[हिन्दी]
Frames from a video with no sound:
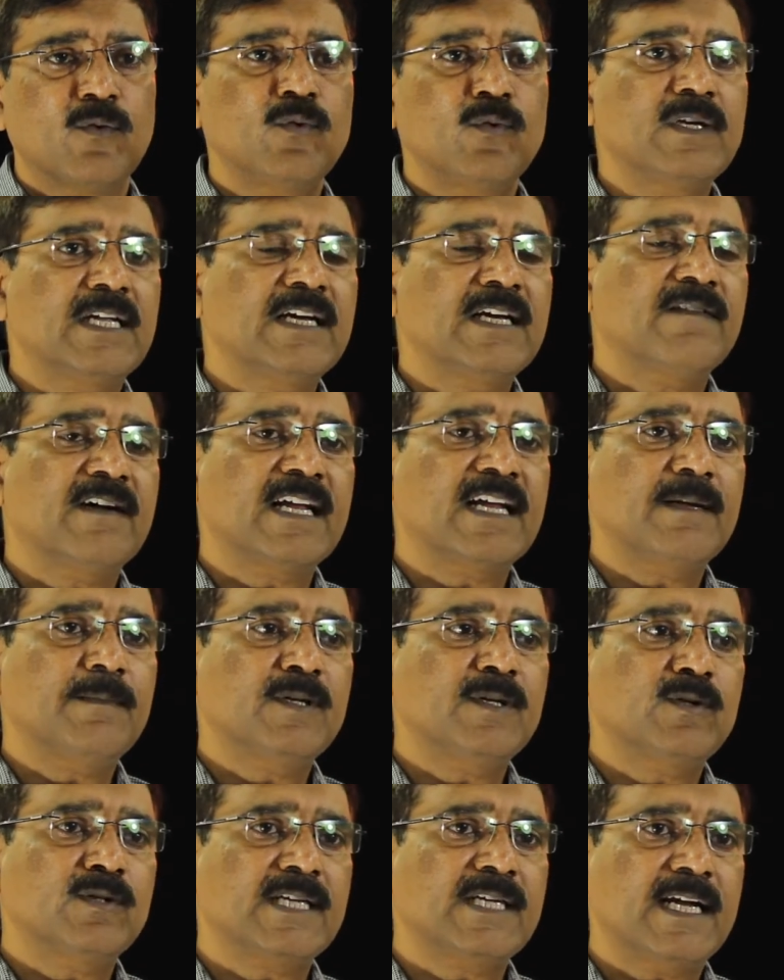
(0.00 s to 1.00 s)
उनके बारे
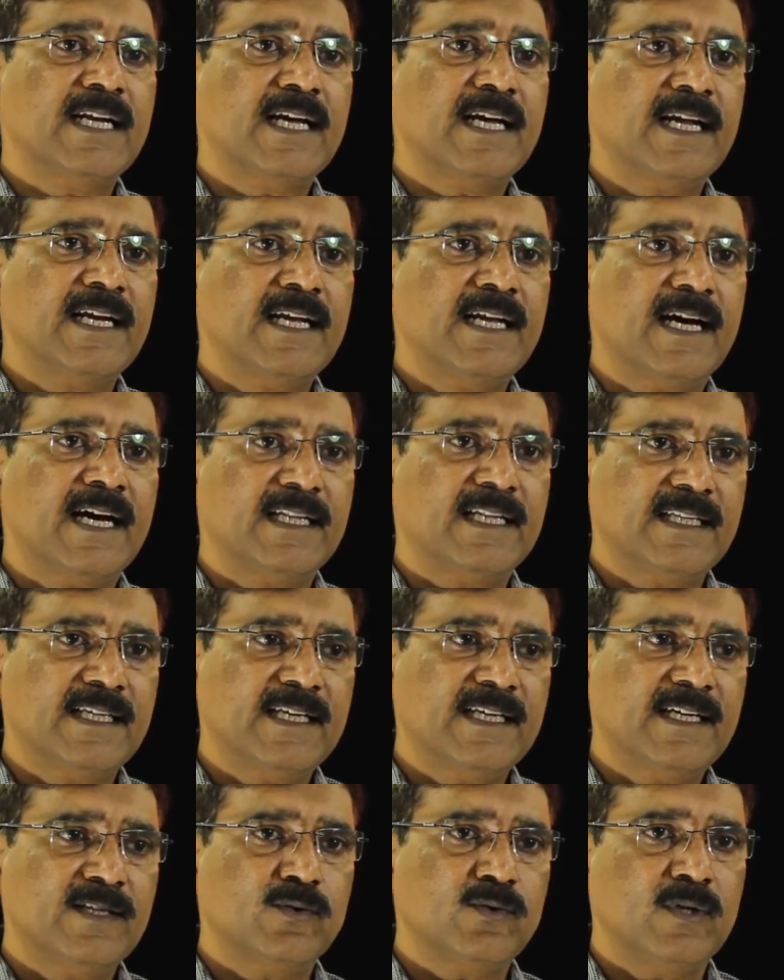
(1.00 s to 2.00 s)
में जो जानकारियाँ आती
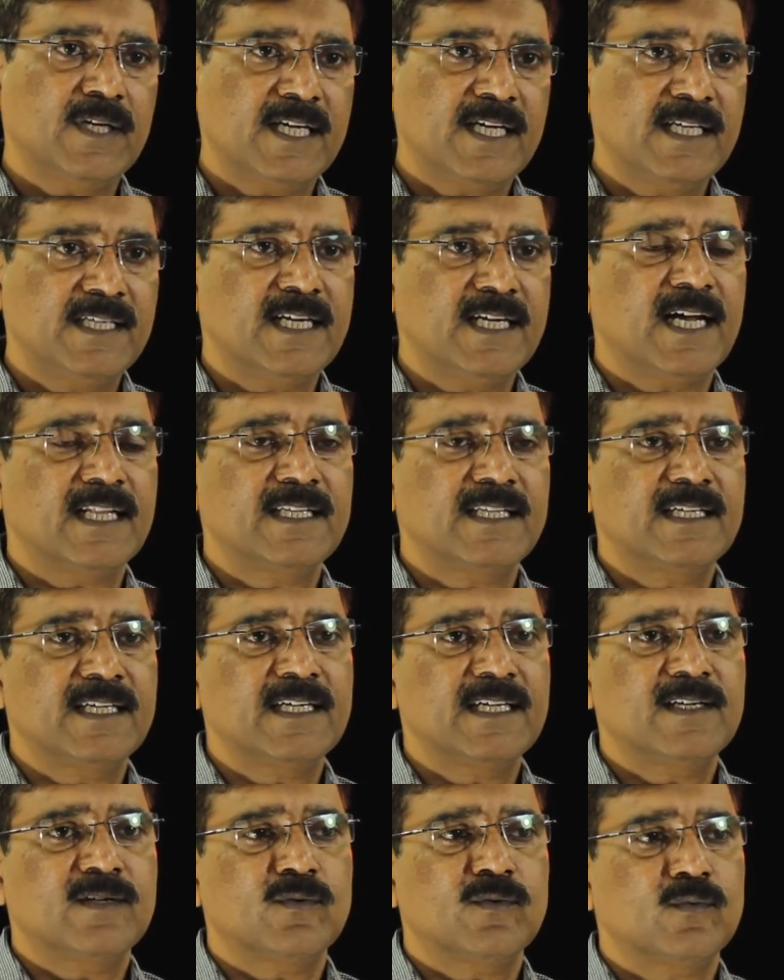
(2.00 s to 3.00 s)
हैं जो लिखी जाती
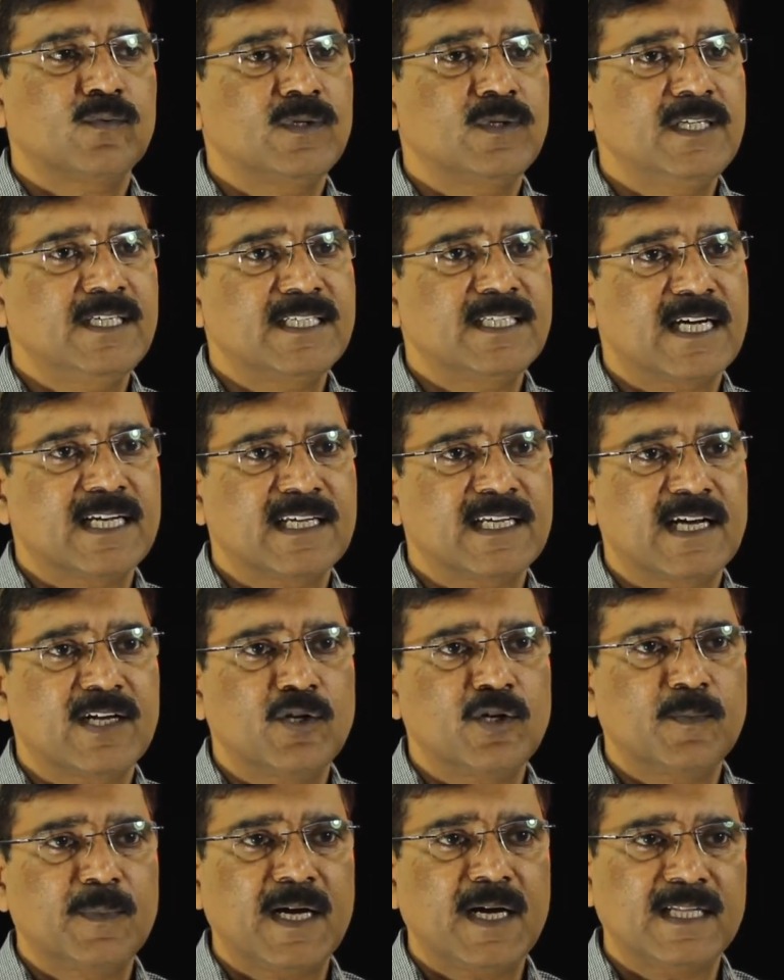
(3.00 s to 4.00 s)
हैं उन्हीं
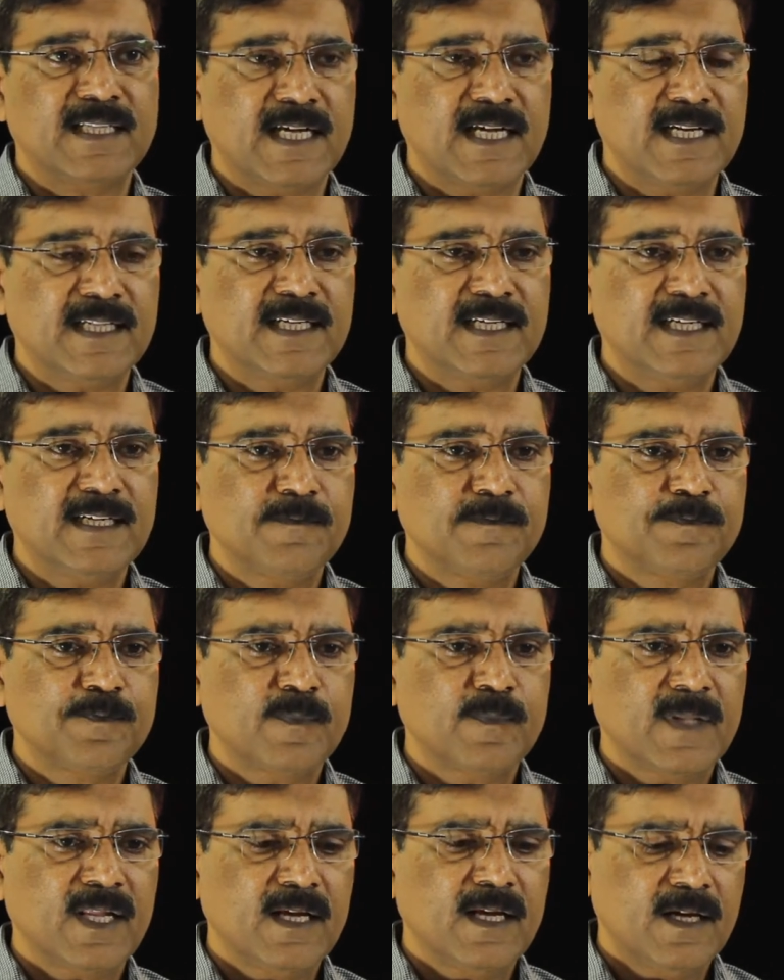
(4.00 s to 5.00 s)
जानकारियों पर आधारित है
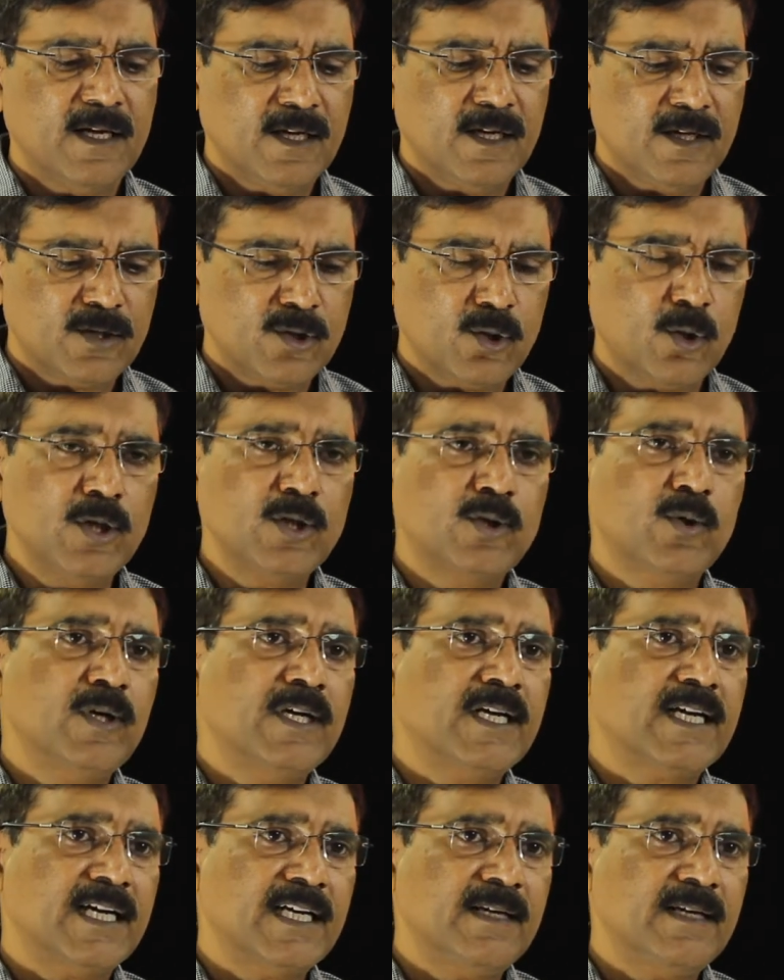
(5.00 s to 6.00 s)
थोड़ी थोड़ी
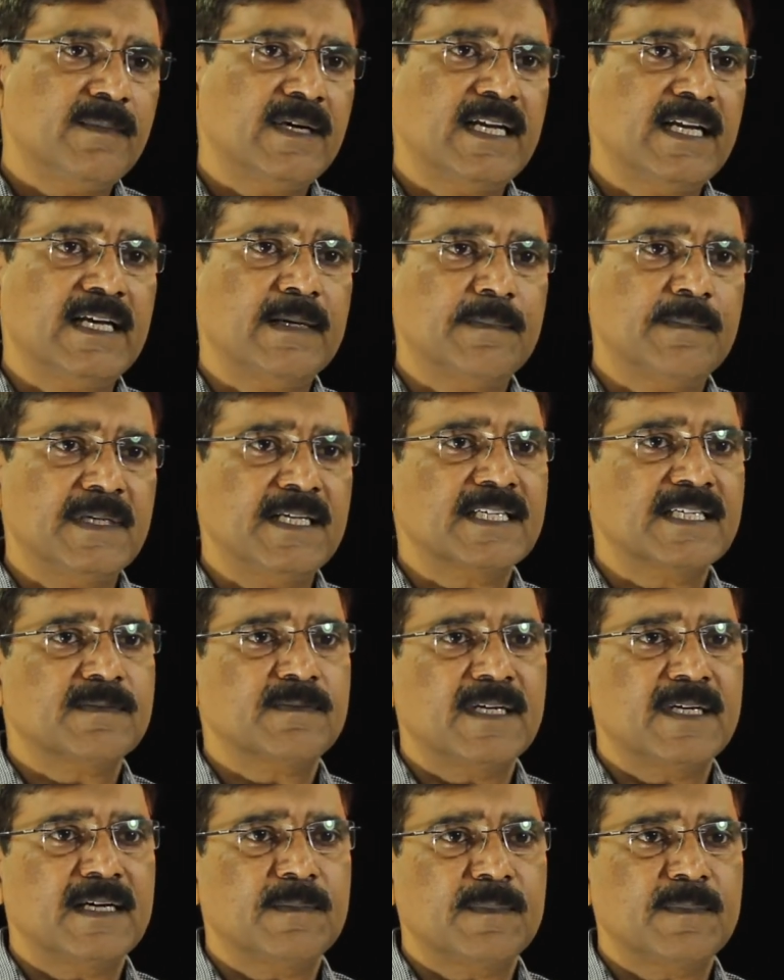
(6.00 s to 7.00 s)
कहीं मैंने अपनी
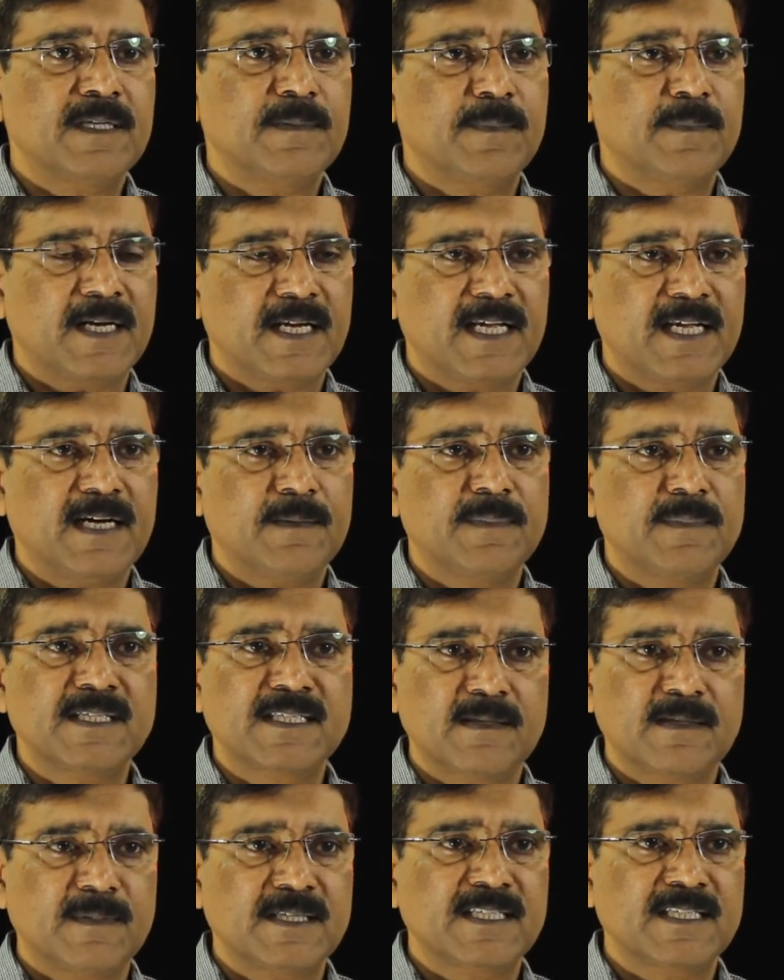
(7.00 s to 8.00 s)
इसमें अपनी प्रज्ञा अपनी
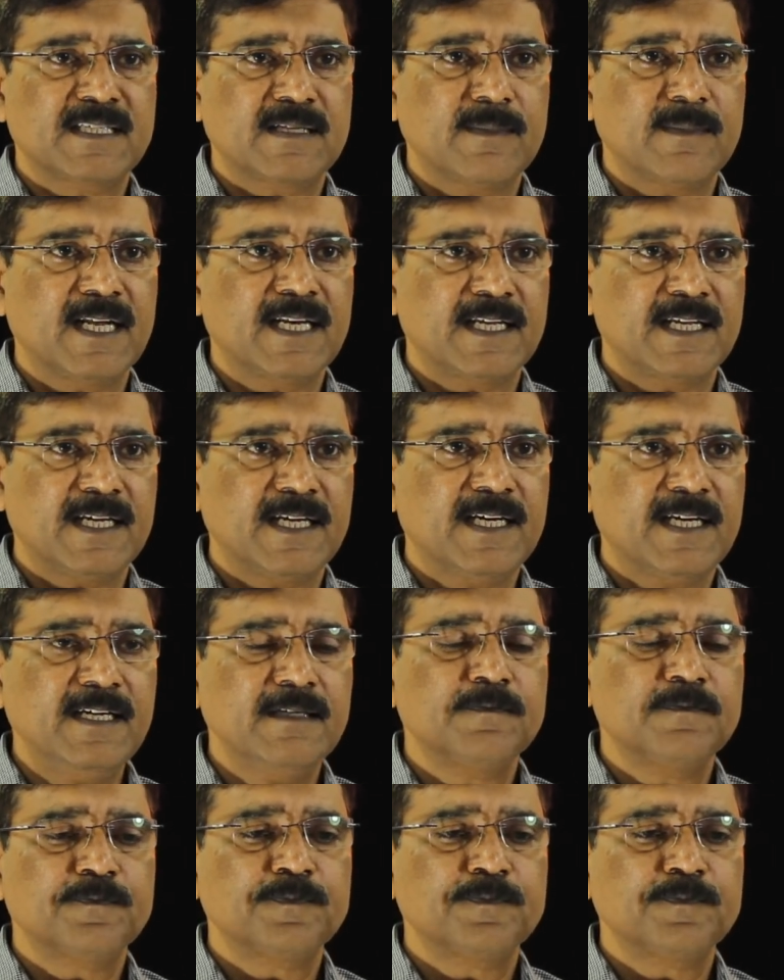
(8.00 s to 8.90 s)
समझ इस्तेमाल की है